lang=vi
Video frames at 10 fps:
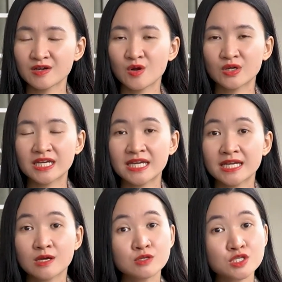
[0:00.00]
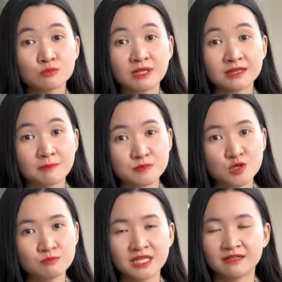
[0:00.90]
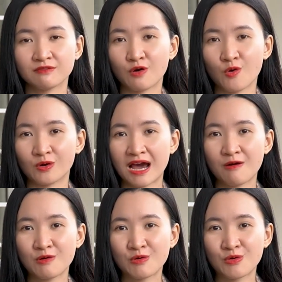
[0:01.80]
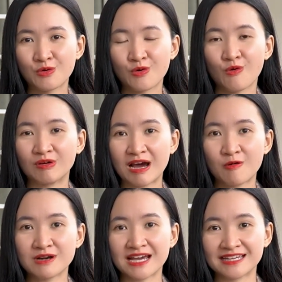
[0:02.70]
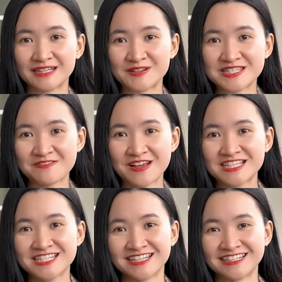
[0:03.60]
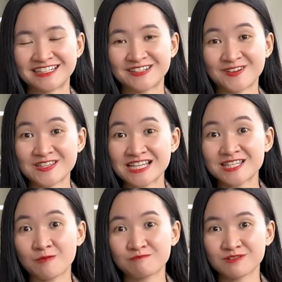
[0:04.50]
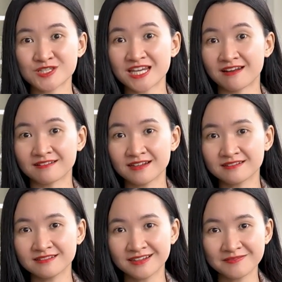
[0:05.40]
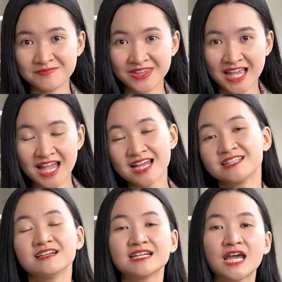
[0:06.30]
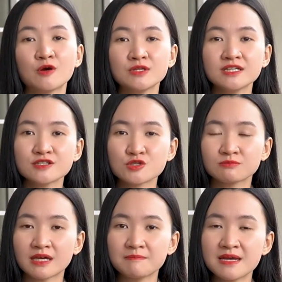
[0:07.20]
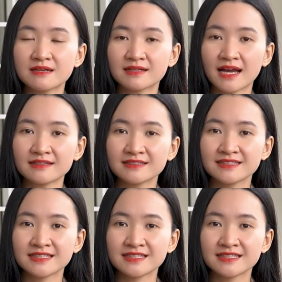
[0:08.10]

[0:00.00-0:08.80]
đôi khi nếu như chúng ta tập trung nhìn vào khổ đau khổ đau này nó sẽ phát triển nó sẽ rộng nó sẽ lớn hơn nữa nhưng nếu như chúng ta biết cách